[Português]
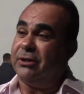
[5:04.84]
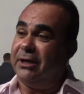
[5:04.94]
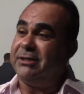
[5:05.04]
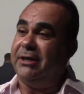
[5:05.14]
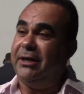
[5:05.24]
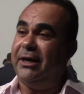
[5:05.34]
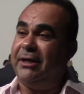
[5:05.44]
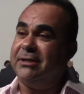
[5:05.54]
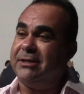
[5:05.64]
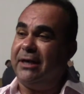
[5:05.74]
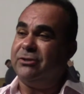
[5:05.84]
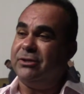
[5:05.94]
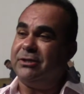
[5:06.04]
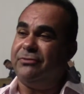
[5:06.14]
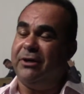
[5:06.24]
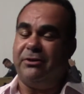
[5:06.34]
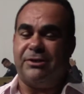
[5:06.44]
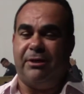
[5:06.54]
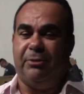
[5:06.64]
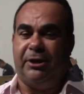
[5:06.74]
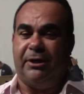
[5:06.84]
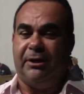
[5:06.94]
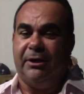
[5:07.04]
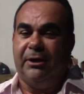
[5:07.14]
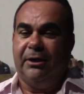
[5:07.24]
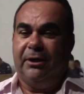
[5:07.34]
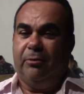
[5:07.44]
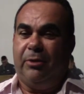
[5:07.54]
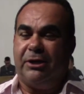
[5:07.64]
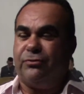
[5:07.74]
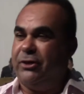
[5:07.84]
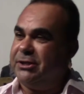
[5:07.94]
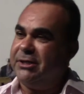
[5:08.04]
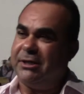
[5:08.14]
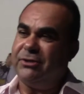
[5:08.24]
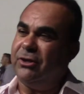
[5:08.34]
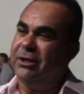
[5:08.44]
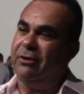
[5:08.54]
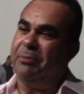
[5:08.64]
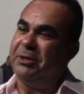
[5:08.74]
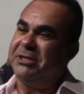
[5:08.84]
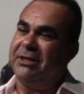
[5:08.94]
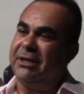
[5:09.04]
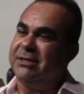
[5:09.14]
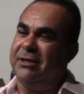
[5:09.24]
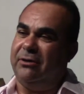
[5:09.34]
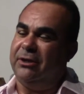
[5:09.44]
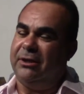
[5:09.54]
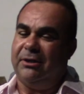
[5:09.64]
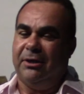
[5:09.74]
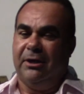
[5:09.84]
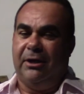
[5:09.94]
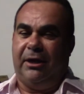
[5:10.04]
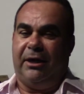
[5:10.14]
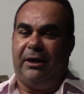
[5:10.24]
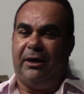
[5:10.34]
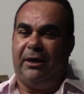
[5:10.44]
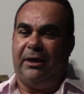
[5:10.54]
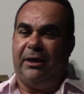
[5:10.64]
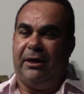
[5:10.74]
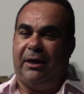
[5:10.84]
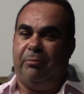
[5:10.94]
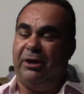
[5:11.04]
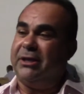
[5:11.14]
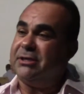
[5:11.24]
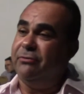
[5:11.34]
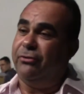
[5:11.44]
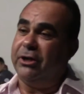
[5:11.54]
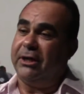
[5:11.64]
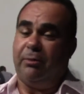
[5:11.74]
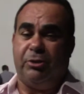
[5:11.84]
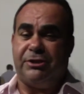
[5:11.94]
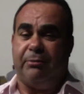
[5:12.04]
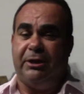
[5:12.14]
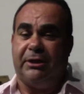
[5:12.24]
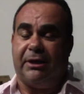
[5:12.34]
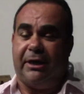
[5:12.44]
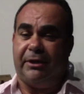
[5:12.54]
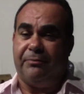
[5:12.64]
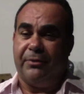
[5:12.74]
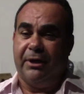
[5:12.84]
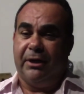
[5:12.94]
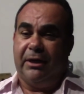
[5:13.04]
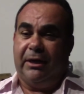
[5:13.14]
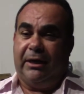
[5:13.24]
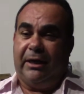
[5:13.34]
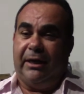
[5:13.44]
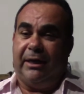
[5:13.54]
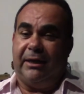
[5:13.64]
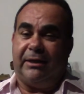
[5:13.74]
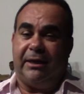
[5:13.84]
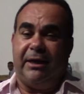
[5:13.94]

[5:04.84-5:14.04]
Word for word: a serem realizados nesse final de semana. Mas foi sensacional a apresentação, né? É, a Banda Sinfônica da Polícia Militar, ela tem